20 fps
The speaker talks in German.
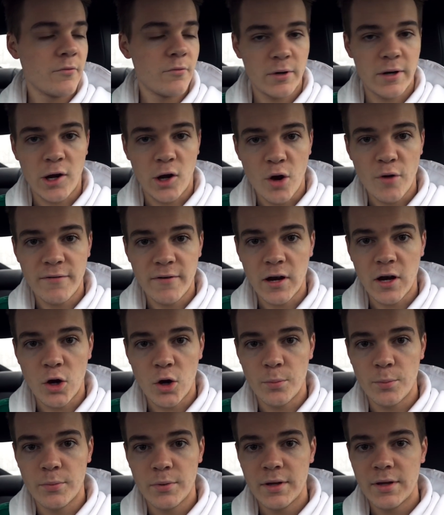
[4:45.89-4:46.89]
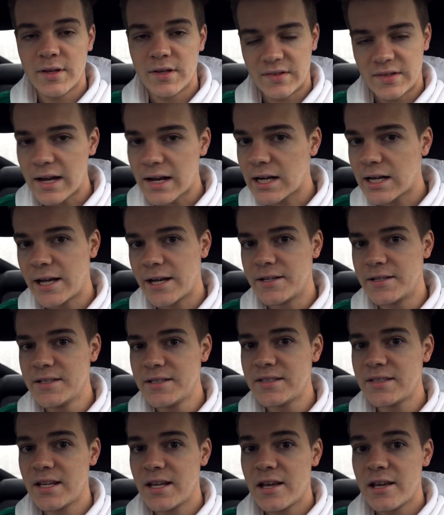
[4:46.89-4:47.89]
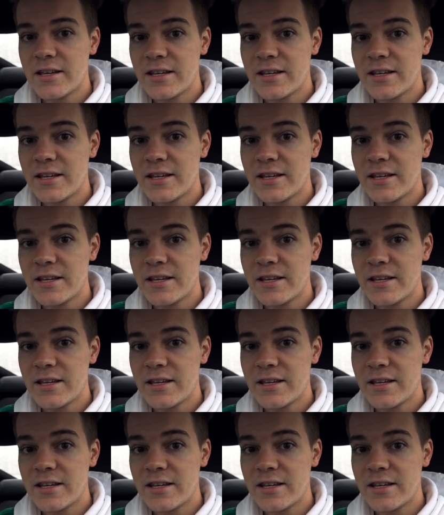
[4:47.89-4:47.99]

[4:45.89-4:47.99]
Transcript: wo der Kofferraum sehr klein ist.